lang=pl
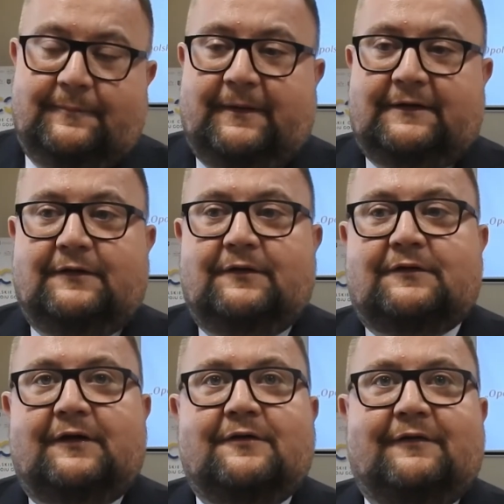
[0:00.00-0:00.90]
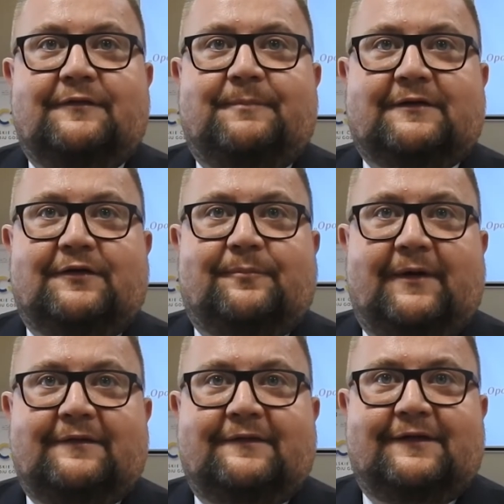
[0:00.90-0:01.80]
pani Okręgowa Inspektor
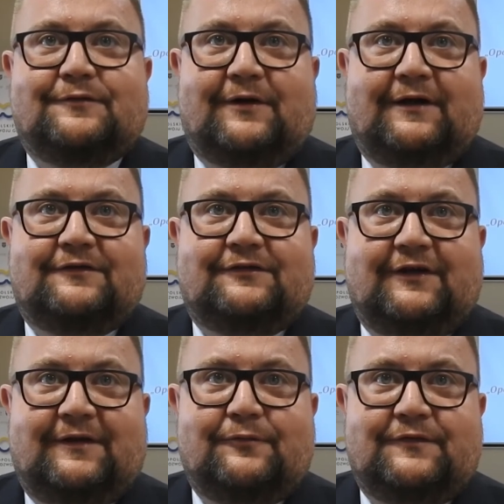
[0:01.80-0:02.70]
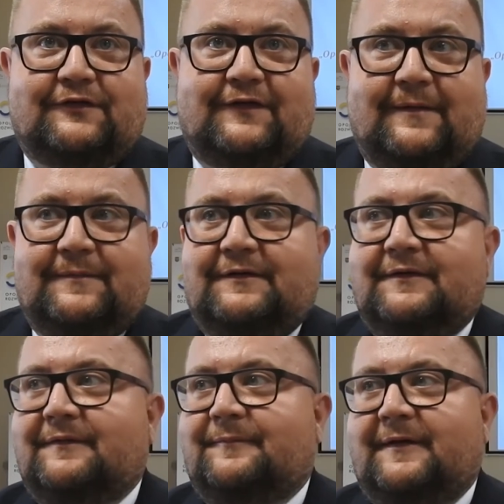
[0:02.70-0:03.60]
Pracy, która dzisiaj również z nami
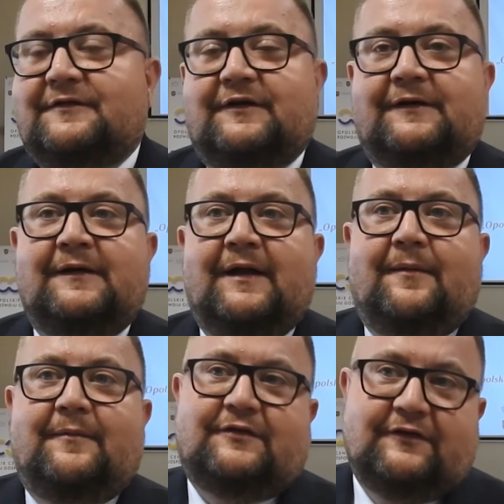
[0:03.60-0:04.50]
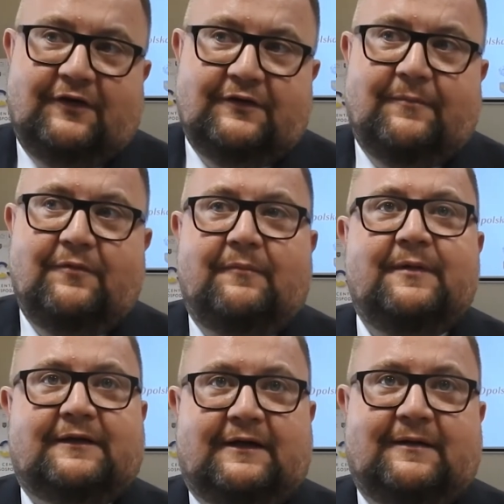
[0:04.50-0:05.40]
będzie, Myślę, że ona
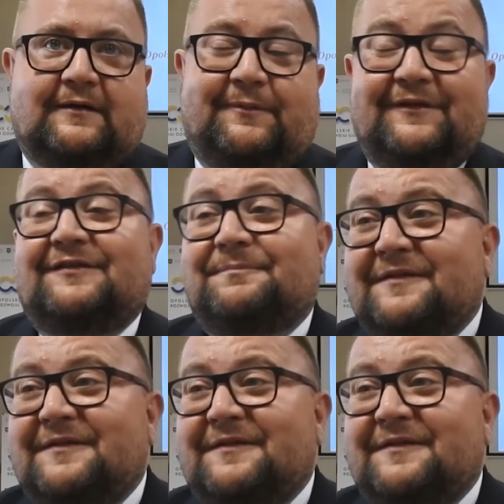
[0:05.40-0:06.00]
mogłaby na ten temat powiedzieć.